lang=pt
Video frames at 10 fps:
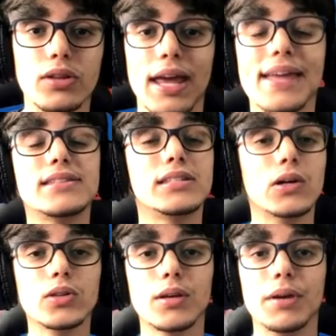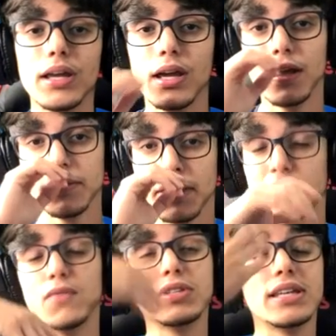De edição também.
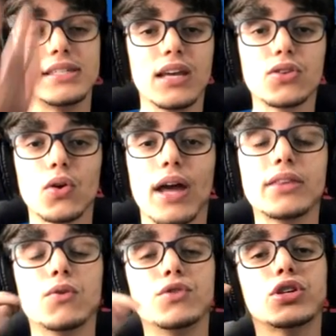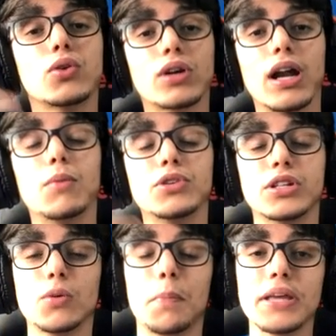Então vocês entram lá, tem um vídeo aqui no canal
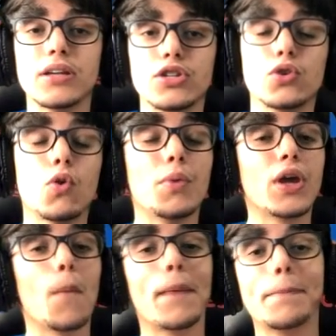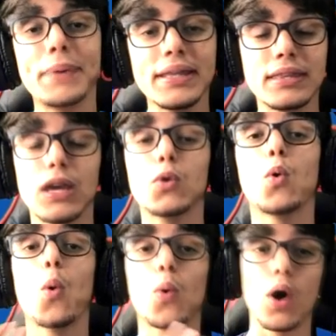mostrando bem certinho como que é o mapa inteiro
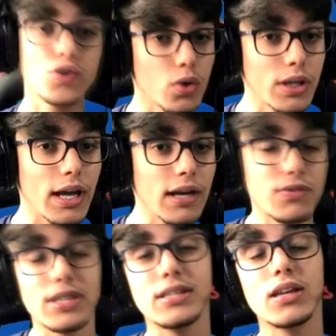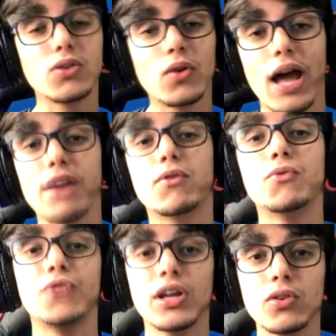com o código dele. Vocês entram lá e vão
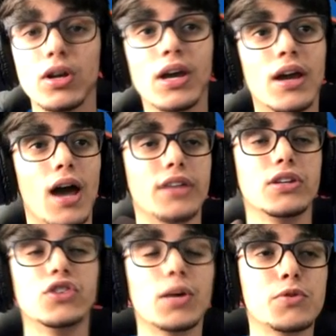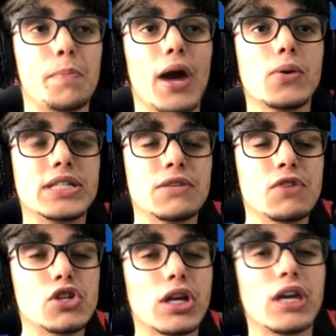vendo, assim, digamos, pegam esse
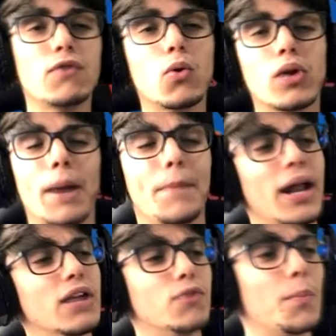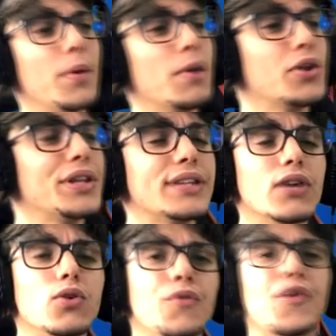vídeo aqui, vão colocar, pera aí, eu vou primeiro tentar
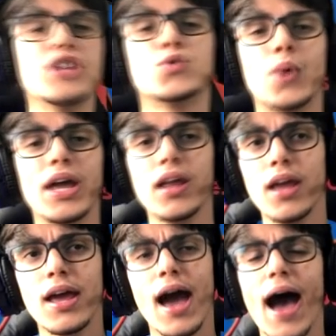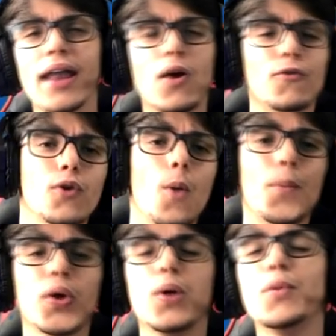no Faceway. Ah não, ficou um
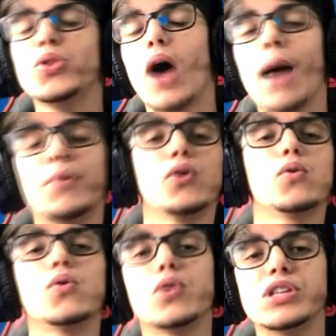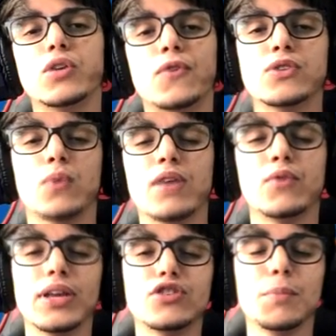pouquinho muito rápido com a coisinha do Faceway,
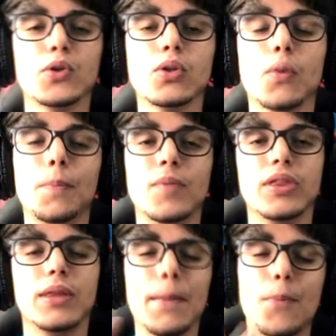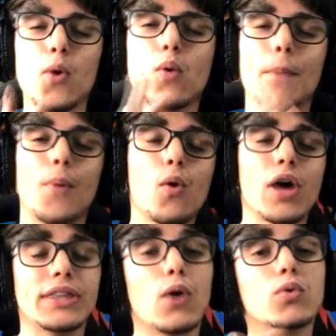vou ir diminuindo de pouco a
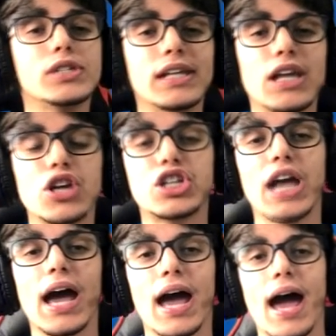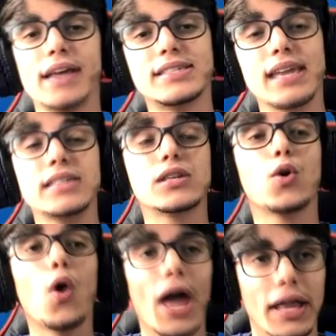pouco até eu conseguir achar a sense
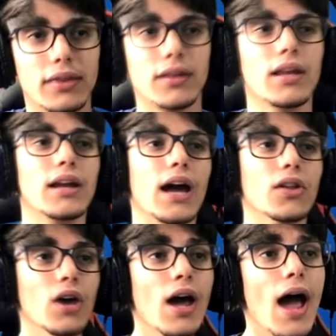correta, tá ligado?